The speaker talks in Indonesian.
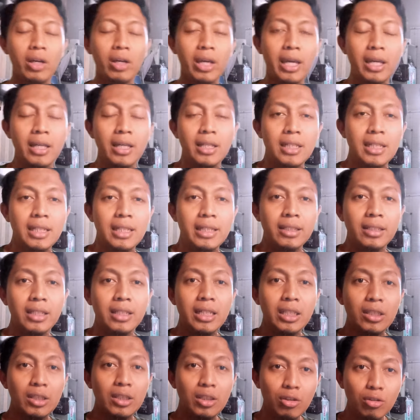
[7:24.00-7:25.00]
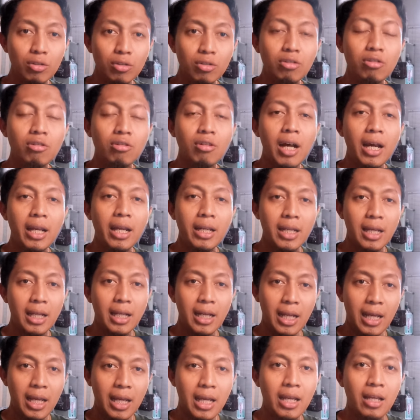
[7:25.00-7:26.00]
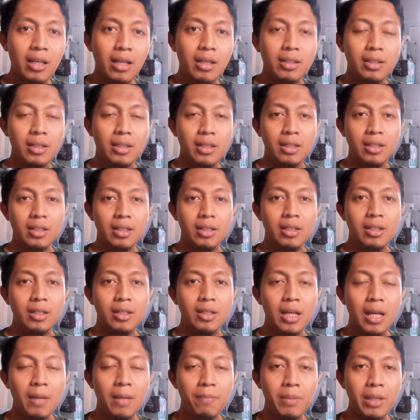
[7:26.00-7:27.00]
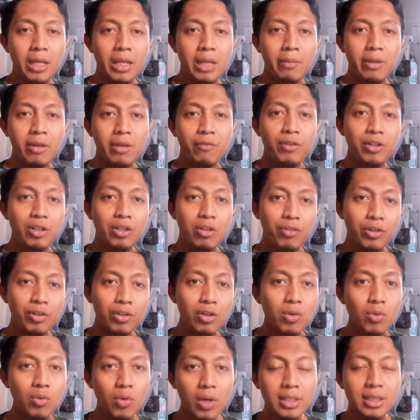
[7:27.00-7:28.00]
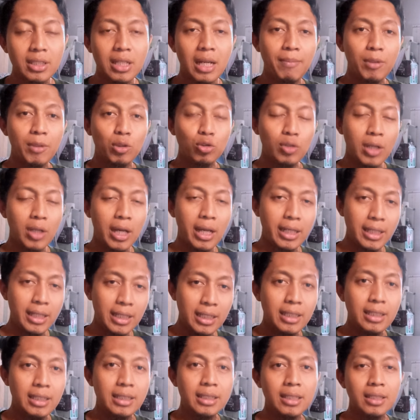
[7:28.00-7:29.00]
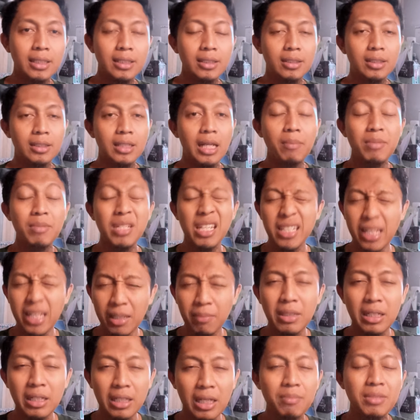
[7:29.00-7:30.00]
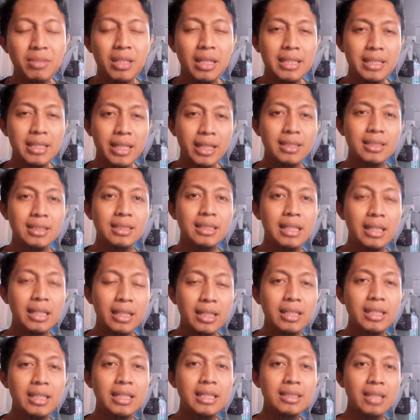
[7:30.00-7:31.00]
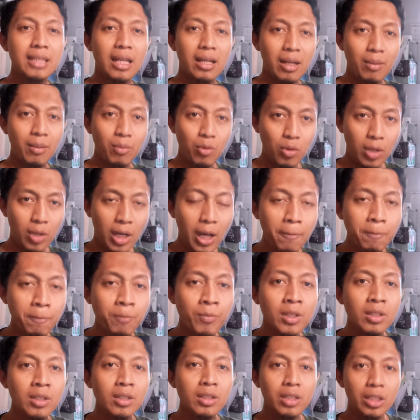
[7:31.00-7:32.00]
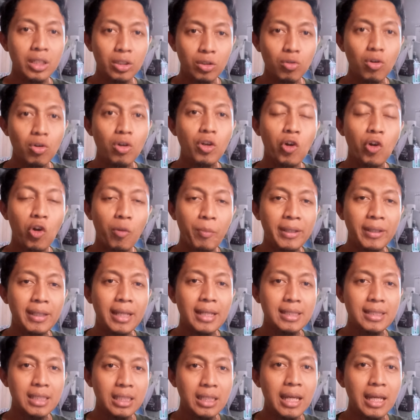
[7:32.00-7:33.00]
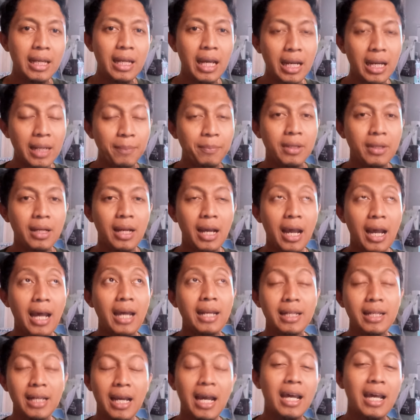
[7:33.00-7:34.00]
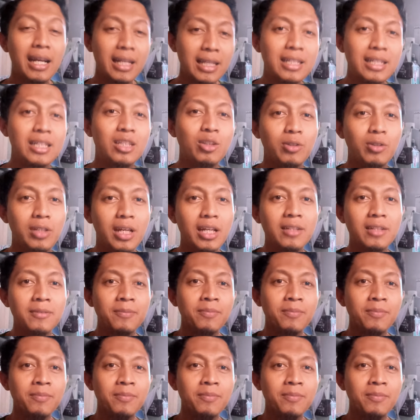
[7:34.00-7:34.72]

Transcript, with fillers: Okay. Itu adalah uh, apa namanya video-video gue selama tujuh hari uh, dan bisa dicek beneran bisa dicek sendiri di Instagram gue. Itu gue dokumentasiin dari hari ke hari ke hari itu ya.